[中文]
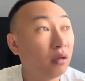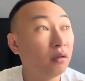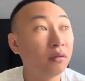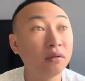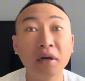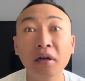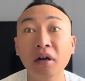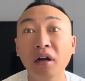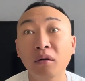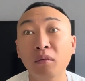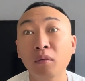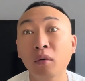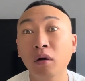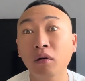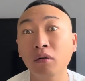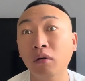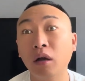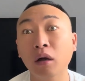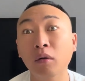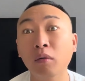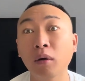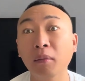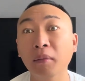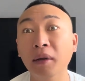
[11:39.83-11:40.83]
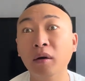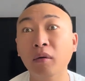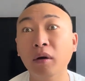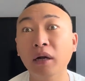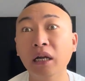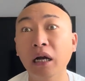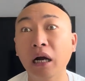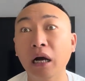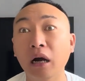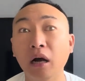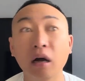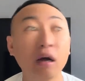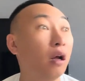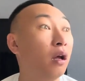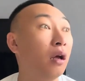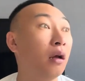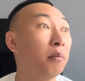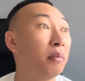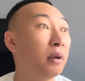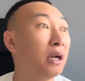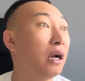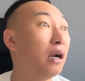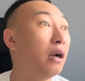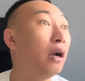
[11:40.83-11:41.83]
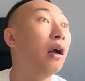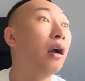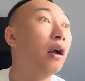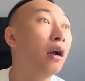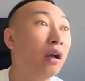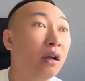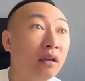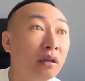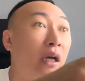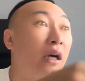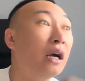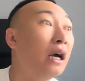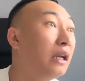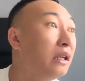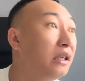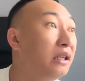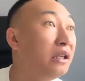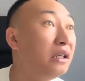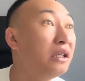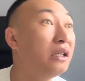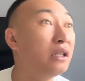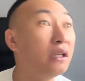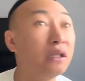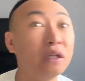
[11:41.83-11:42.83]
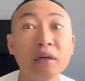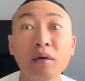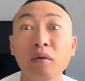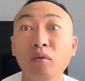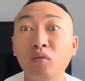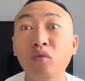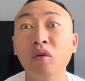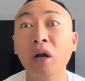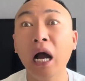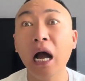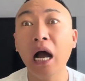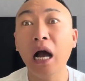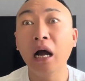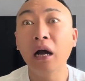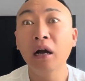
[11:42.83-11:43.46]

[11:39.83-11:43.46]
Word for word: 成哥，我跟我没关系啊，不是大哥，你五哥，